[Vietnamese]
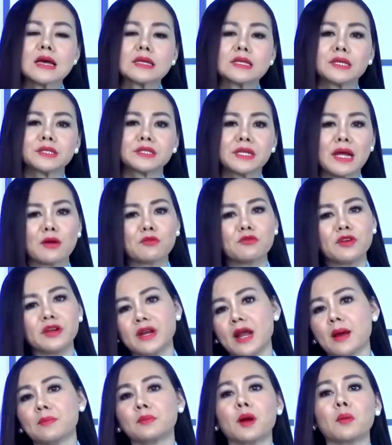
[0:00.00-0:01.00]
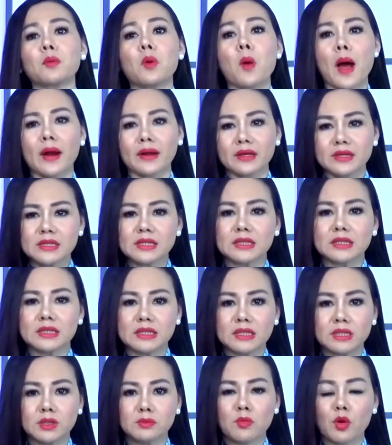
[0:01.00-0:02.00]
Di sản Việt Nam Cộng Hòa đã gìn
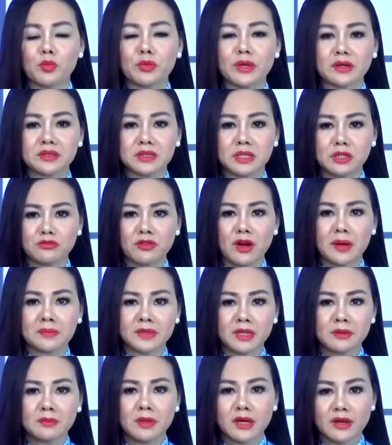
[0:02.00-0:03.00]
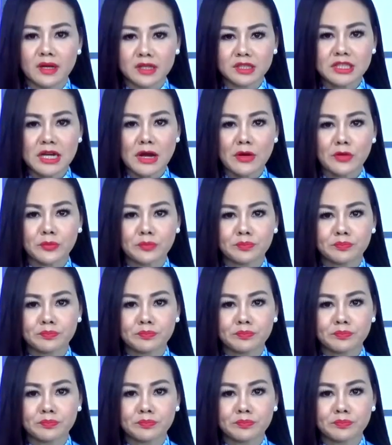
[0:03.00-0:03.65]
giữ một nhạc sĩ Phạm Thế Mỹ ra sao?